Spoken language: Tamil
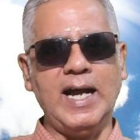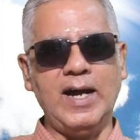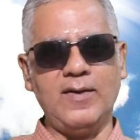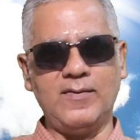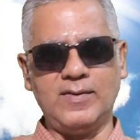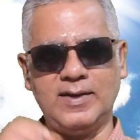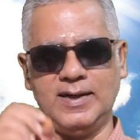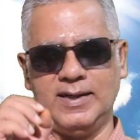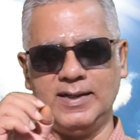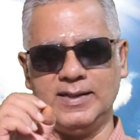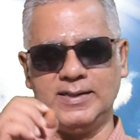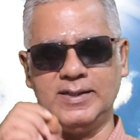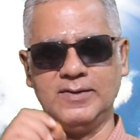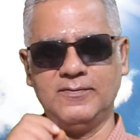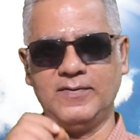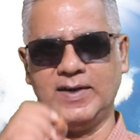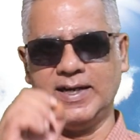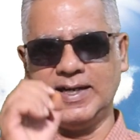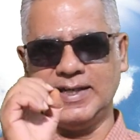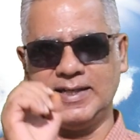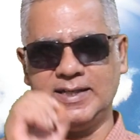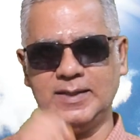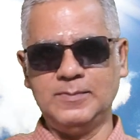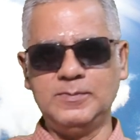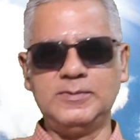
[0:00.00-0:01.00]
அவர்களுக்கு
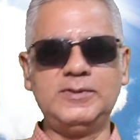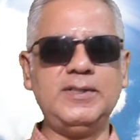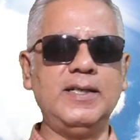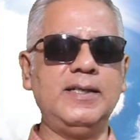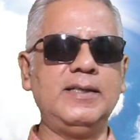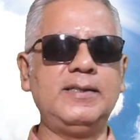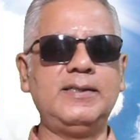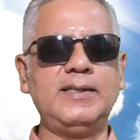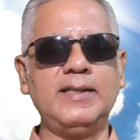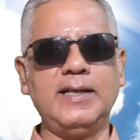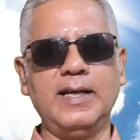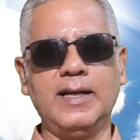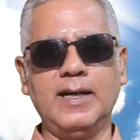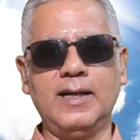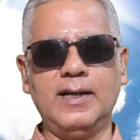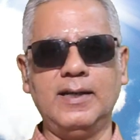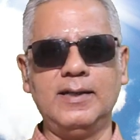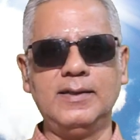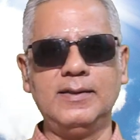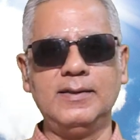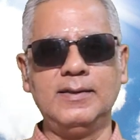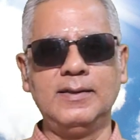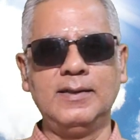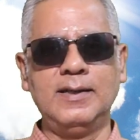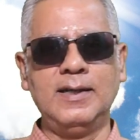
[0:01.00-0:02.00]
வணக்கம்
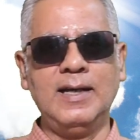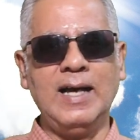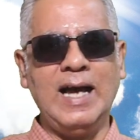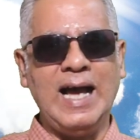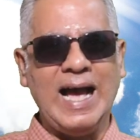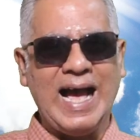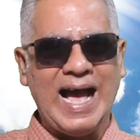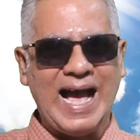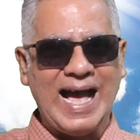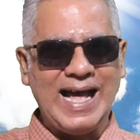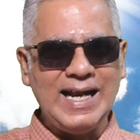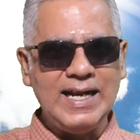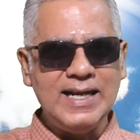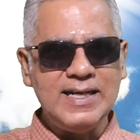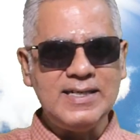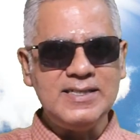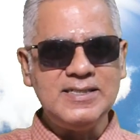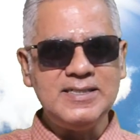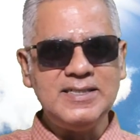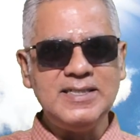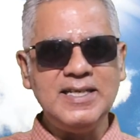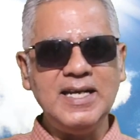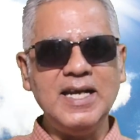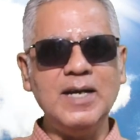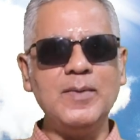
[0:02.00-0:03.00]
செலுத்துகிறான்
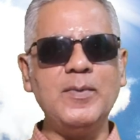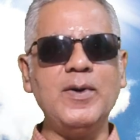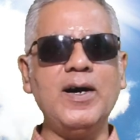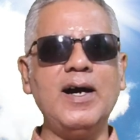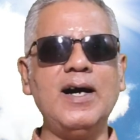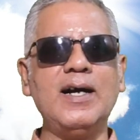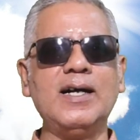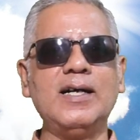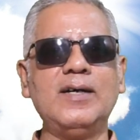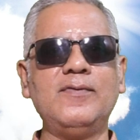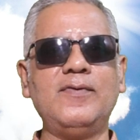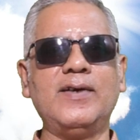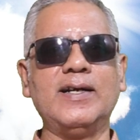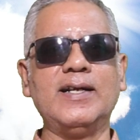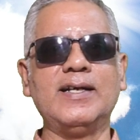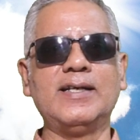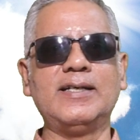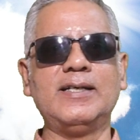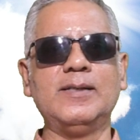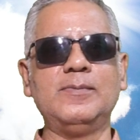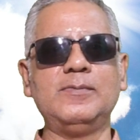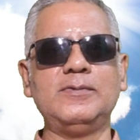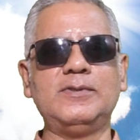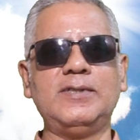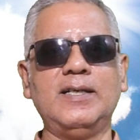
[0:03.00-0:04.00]
அலட்சியமாக
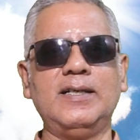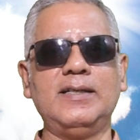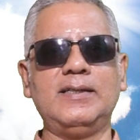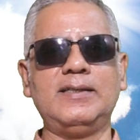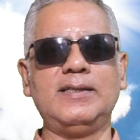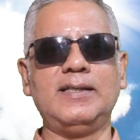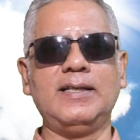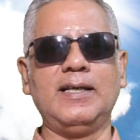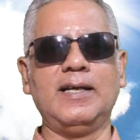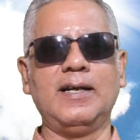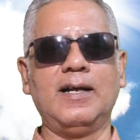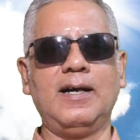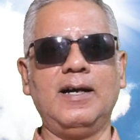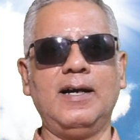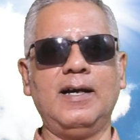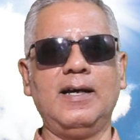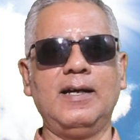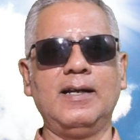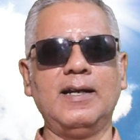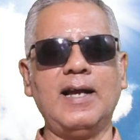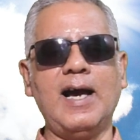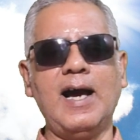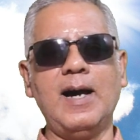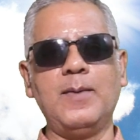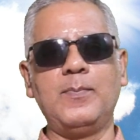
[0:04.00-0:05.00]
வணக்கம்
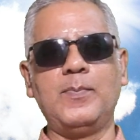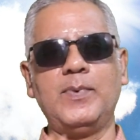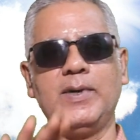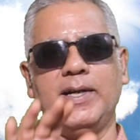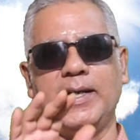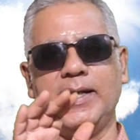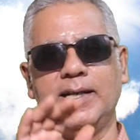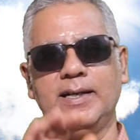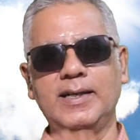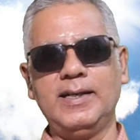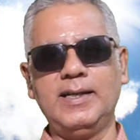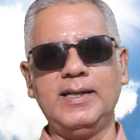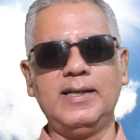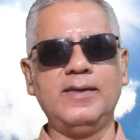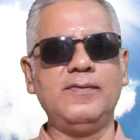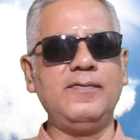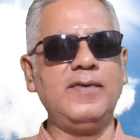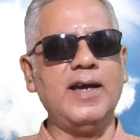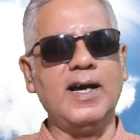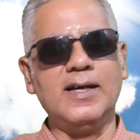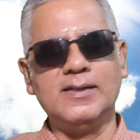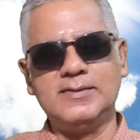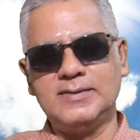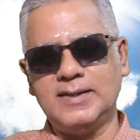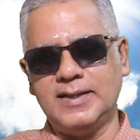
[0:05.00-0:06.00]
செலுத்துகிறான் அப்படின்னு
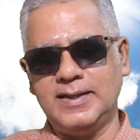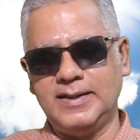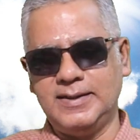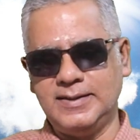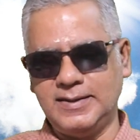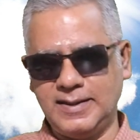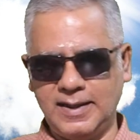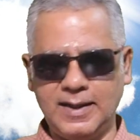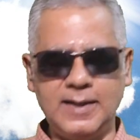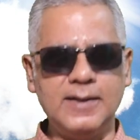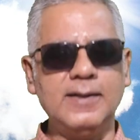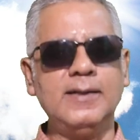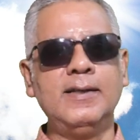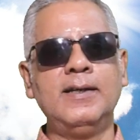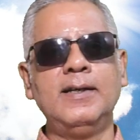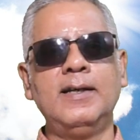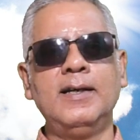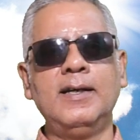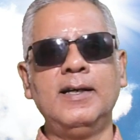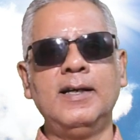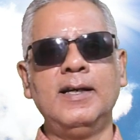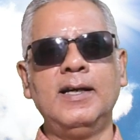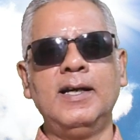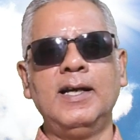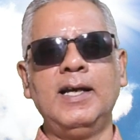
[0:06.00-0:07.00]
வியாசர் எழுதுறார்
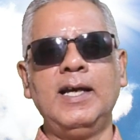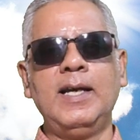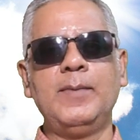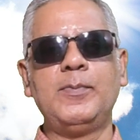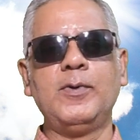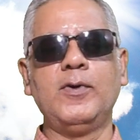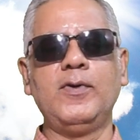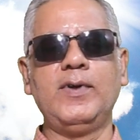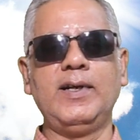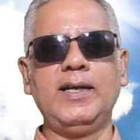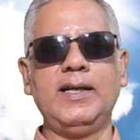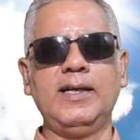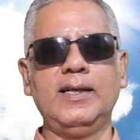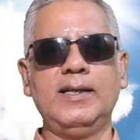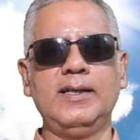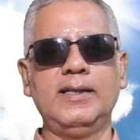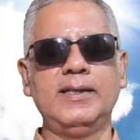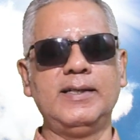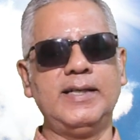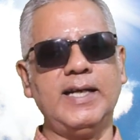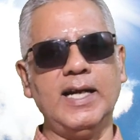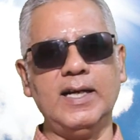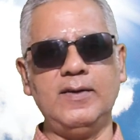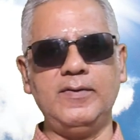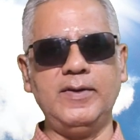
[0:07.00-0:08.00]
இப்போ ஒரு
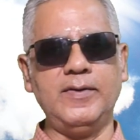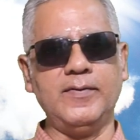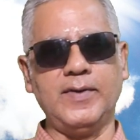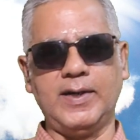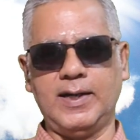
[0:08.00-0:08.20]
கேள்வி